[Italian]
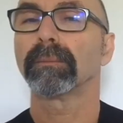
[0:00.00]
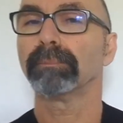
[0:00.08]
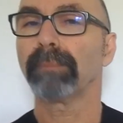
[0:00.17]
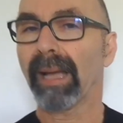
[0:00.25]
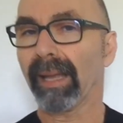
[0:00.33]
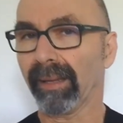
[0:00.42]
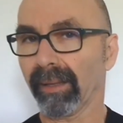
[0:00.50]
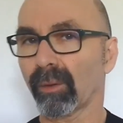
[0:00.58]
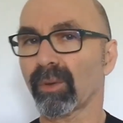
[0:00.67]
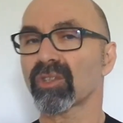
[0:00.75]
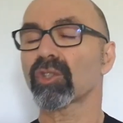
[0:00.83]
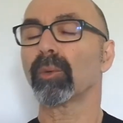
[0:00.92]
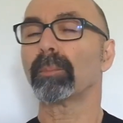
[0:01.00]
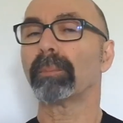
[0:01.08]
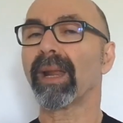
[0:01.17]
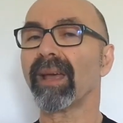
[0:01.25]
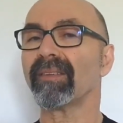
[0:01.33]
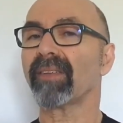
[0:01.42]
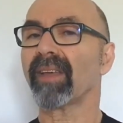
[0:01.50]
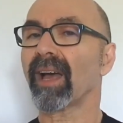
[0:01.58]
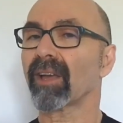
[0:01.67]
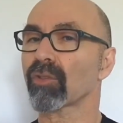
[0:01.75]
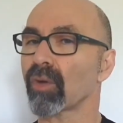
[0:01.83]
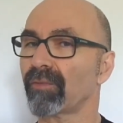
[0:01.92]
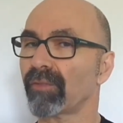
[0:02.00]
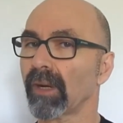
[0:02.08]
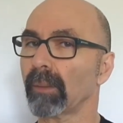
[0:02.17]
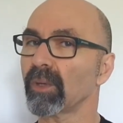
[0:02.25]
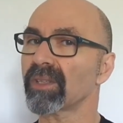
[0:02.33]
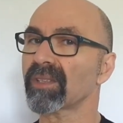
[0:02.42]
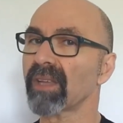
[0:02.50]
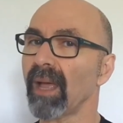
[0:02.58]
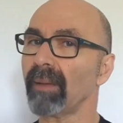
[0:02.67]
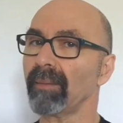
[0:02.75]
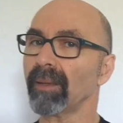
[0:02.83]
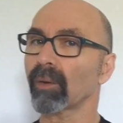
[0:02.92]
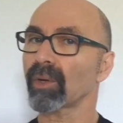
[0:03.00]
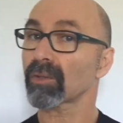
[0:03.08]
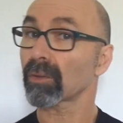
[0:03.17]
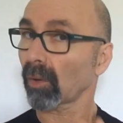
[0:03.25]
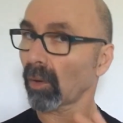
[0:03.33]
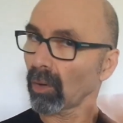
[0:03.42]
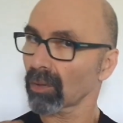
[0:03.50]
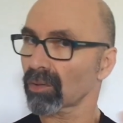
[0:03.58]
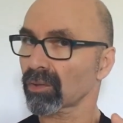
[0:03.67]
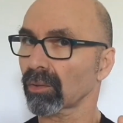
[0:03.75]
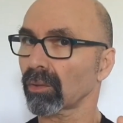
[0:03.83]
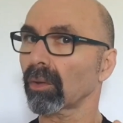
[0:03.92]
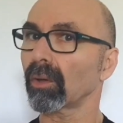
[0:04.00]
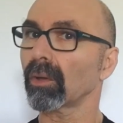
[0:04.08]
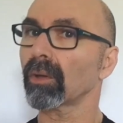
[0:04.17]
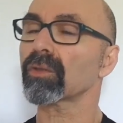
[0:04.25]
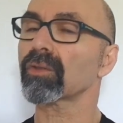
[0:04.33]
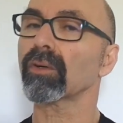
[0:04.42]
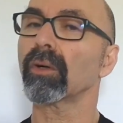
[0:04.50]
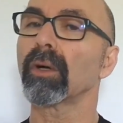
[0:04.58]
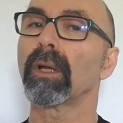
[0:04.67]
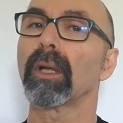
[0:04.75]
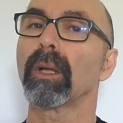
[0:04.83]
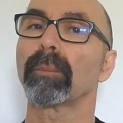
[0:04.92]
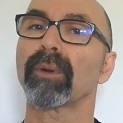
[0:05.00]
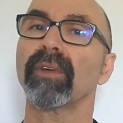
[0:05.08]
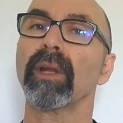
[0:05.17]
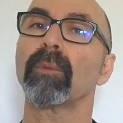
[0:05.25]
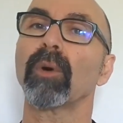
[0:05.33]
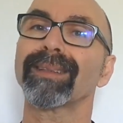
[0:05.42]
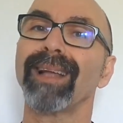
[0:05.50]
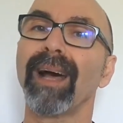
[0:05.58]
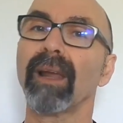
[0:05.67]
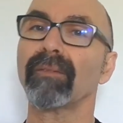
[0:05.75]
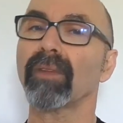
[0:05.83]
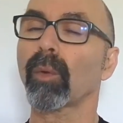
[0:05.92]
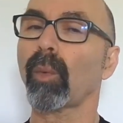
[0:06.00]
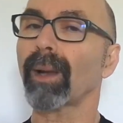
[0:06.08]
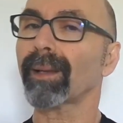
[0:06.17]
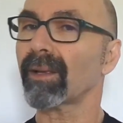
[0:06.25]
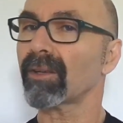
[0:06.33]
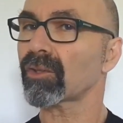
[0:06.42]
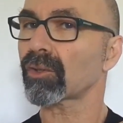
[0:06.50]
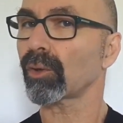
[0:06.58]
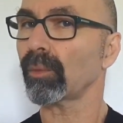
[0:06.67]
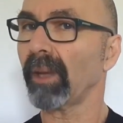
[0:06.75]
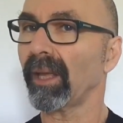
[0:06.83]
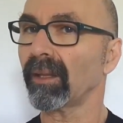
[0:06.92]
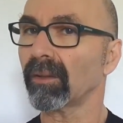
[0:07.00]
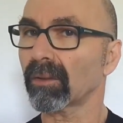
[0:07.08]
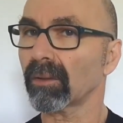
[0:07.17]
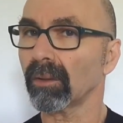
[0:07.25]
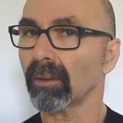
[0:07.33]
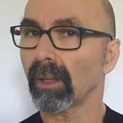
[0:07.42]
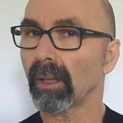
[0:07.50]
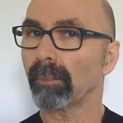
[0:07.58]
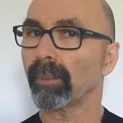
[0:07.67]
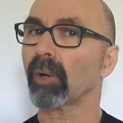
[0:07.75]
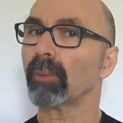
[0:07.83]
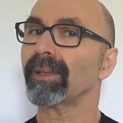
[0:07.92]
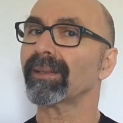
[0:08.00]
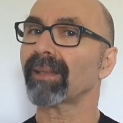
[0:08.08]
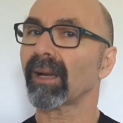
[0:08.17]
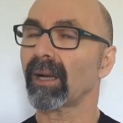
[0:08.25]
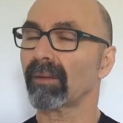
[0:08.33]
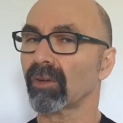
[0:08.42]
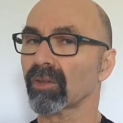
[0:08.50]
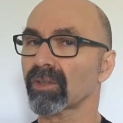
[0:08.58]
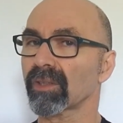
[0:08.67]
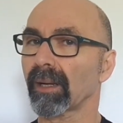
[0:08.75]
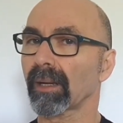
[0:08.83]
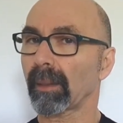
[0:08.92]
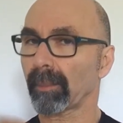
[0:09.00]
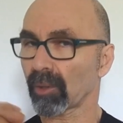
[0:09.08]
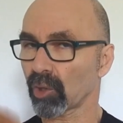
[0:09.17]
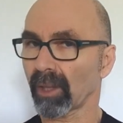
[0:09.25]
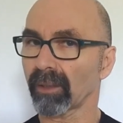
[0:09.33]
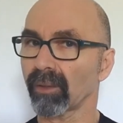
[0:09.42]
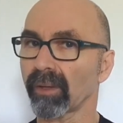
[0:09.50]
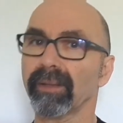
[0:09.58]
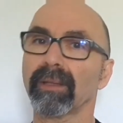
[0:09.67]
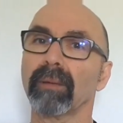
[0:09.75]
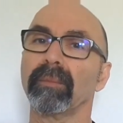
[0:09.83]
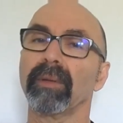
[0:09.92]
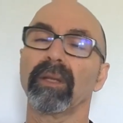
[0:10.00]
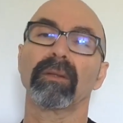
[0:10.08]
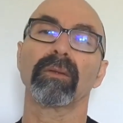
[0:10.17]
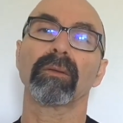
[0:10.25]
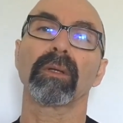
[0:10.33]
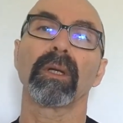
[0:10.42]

Bene, in questo breve viaggio che faremo insieme, in questo corso non corso, proveremo a darvi qualche strumento per aumentare la vostra capacità di orientamento.